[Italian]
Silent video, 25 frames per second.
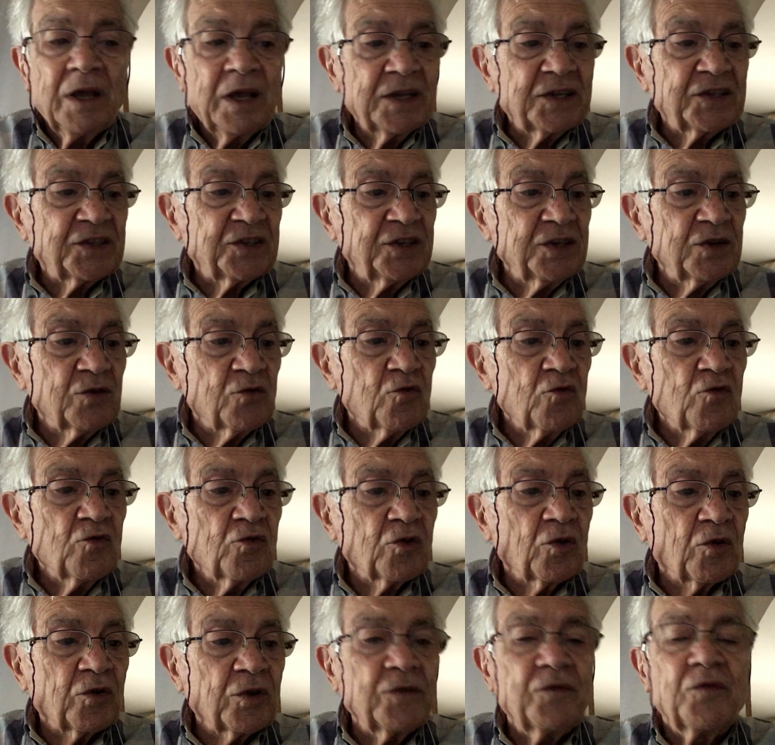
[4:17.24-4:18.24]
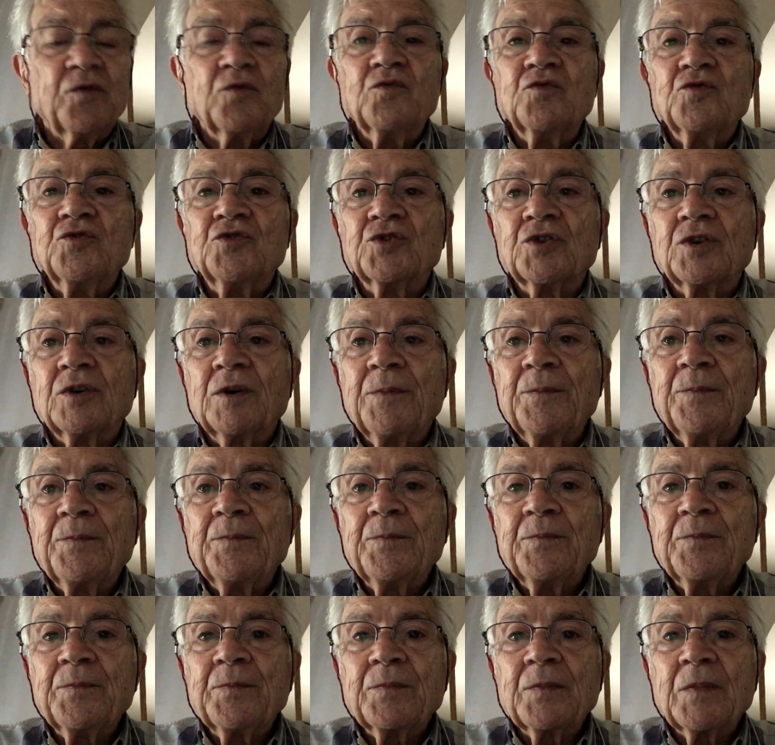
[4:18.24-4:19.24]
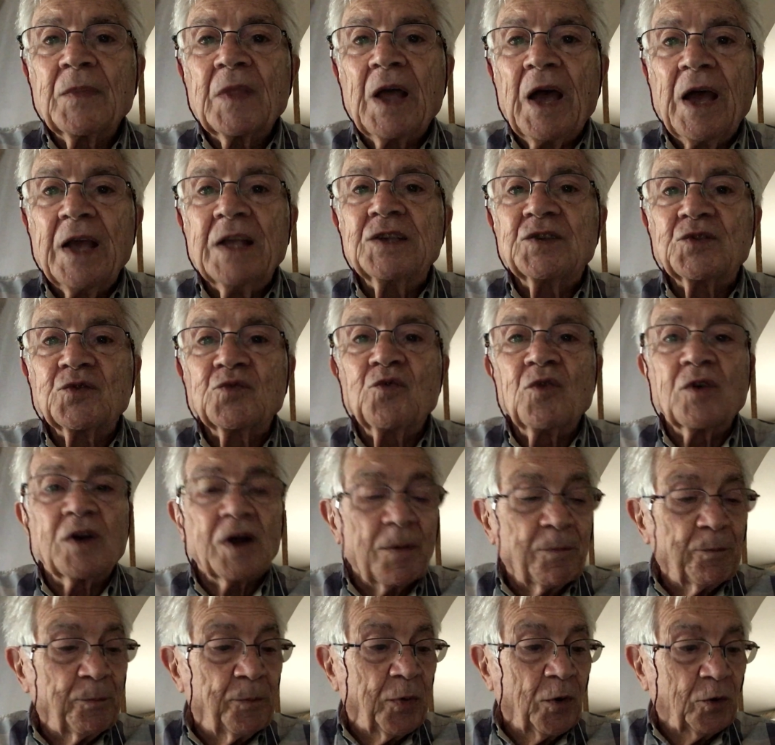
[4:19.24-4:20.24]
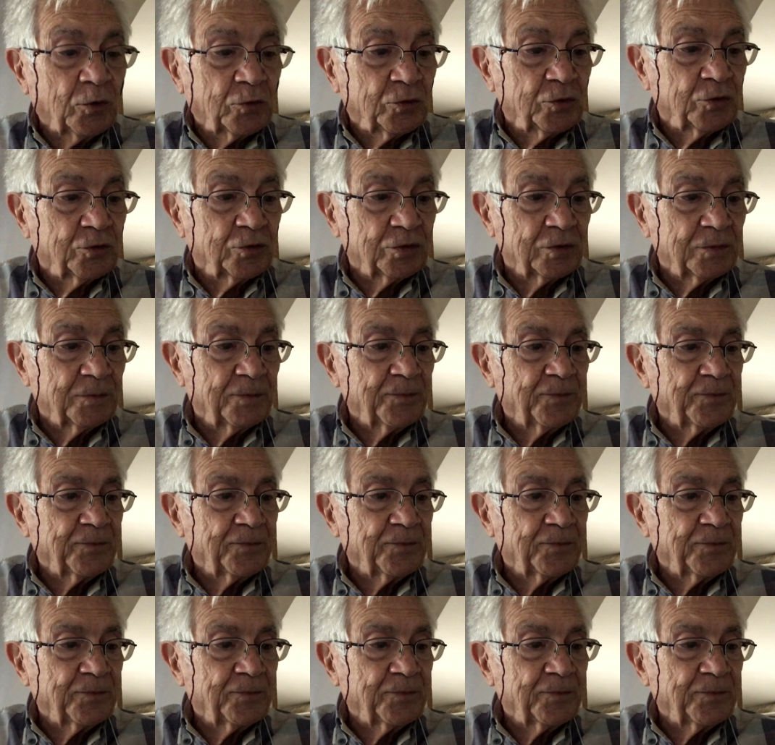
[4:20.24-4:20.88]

e sicuro rifugio è il suo cappotto.